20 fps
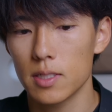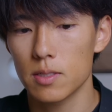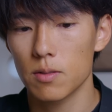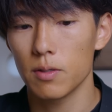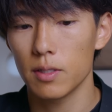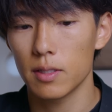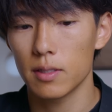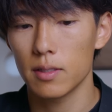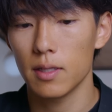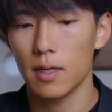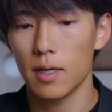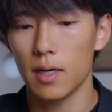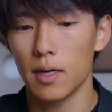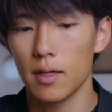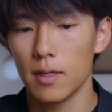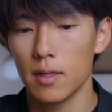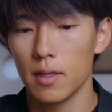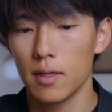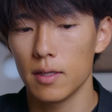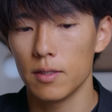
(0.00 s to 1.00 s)
そういっ
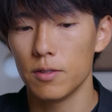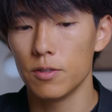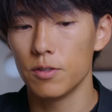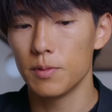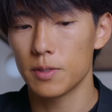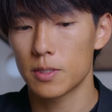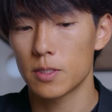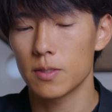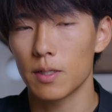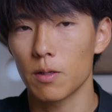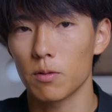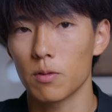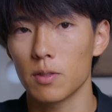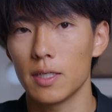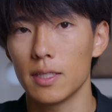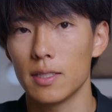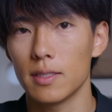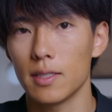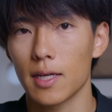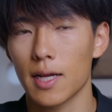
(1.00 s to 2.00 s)
たルームツアーの
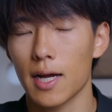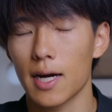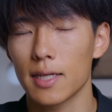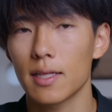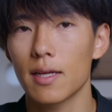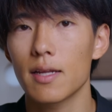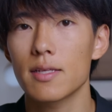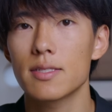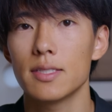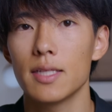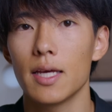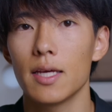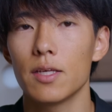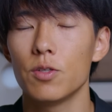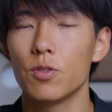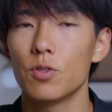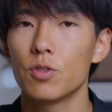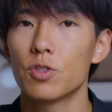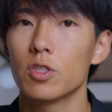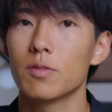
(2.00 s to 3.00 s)
時って必ずね、
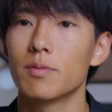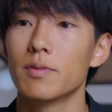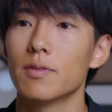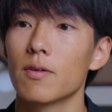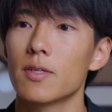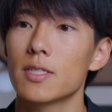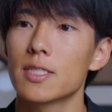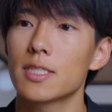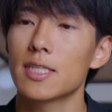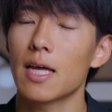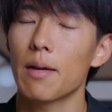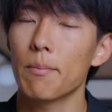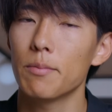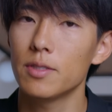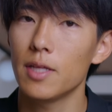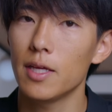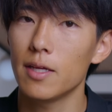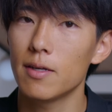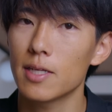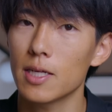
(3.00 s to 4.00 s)
YouTube の
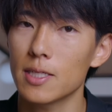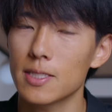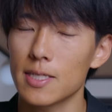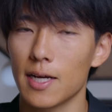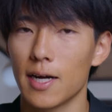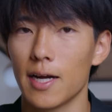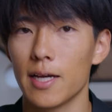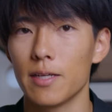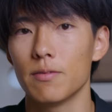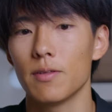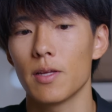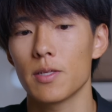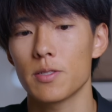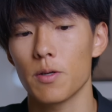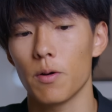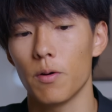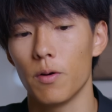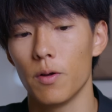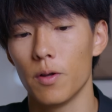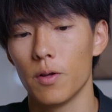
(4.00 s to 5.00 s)
サムネイル撮影が入るんです
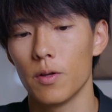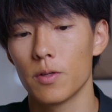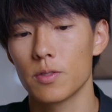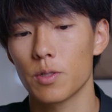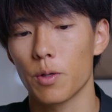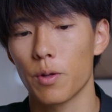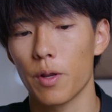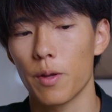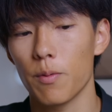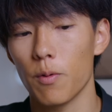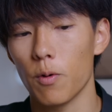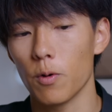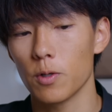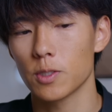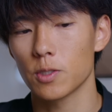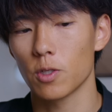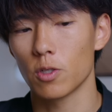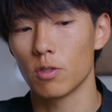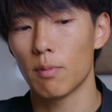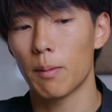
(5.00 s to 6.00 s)
よ。それを
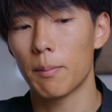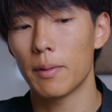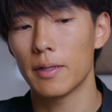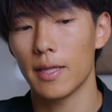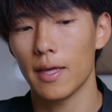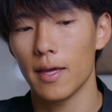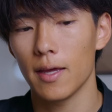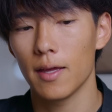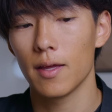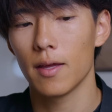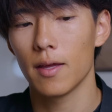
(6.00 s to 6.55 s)
そのままね、